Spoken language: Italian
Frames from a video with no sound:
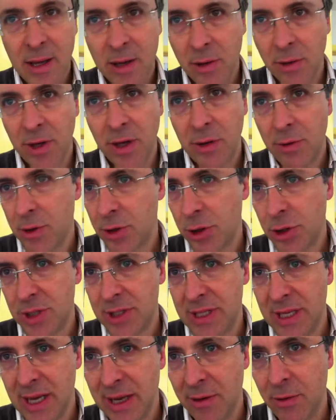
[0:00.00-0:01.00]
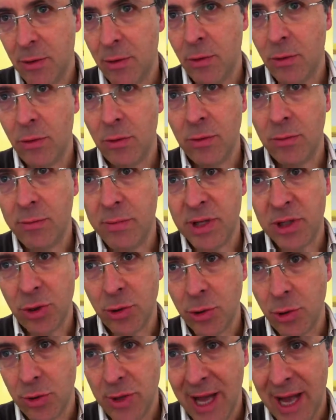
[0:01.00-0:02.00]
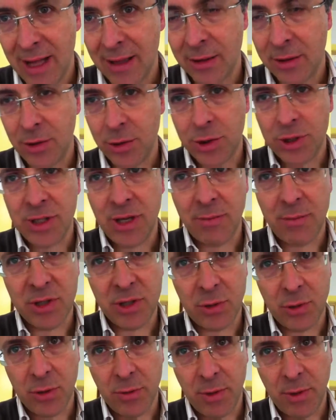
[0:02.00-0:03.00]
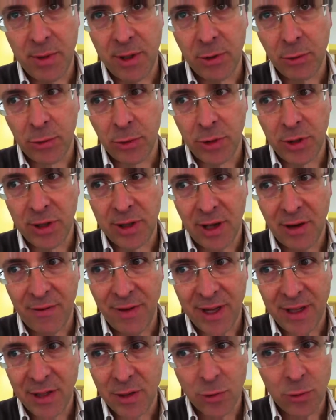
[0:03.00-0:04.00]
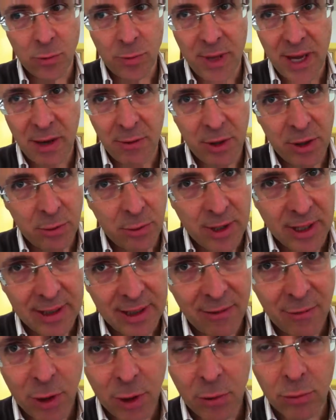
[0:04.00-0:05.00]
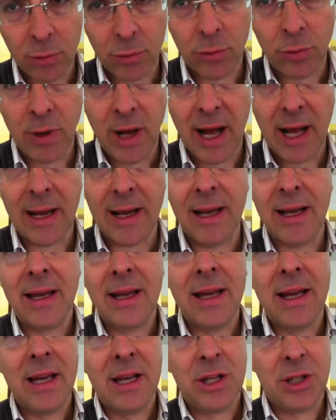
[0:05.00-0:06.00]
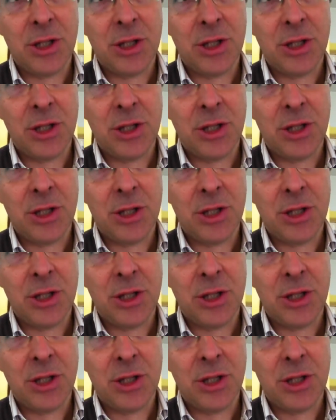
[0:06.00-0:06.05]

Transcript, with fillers: Io credo che ci siano bisogno d'altro, ci sia bisogno prima di tutto di interventi sul piano educativo e culturale,